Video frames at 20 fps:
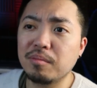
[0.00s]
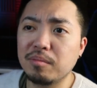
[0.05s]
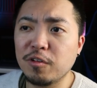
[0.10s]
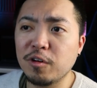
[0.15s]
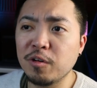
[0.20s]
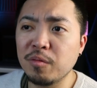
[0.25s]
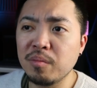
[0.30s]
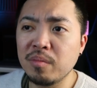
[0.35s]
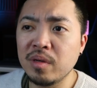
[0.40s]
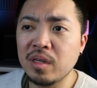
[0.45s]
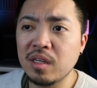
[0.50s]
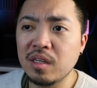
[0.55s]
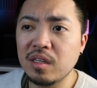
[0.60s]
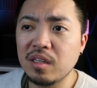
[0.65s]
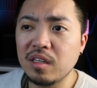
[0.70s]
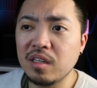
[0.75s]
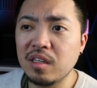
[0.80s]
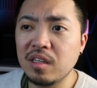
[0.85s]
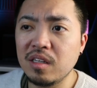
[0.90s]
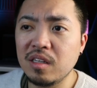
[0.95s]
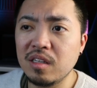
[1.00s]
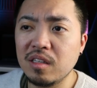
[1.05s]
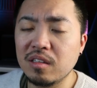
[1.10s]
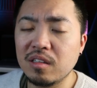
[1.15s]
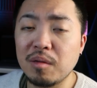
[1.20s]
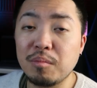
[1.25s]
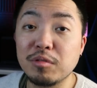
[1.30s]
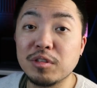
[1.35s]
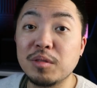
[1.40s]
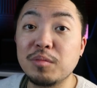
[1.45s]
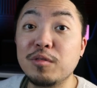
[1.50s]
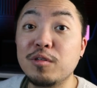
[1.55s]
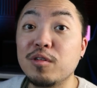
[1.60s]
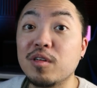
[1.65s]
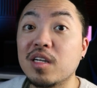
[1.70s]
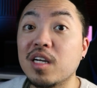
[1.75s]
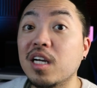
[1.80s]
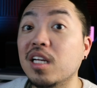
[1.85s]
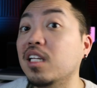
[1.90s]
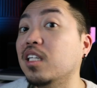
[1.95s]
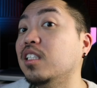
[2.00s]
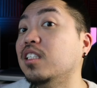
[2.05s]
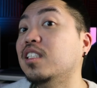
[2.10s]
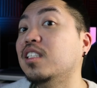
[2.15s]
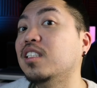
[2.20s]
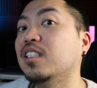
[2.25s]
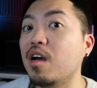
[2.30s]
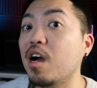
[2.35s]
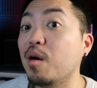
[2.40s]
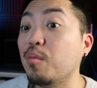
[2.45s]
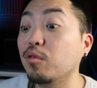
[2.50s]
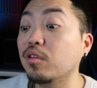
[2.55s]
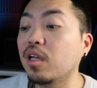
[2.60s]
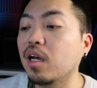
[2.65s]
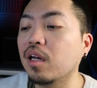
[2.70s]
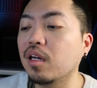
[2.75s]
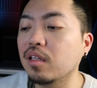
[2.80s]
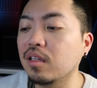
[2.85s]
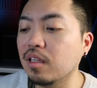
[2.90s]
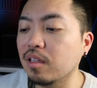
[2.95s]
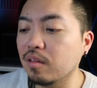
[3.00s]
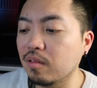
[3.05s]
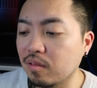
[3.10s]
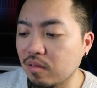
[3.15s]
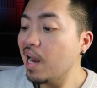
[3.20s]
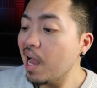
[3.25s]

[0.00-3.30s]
for me, itapusin mo yung college. Makakapunta ka rin dito.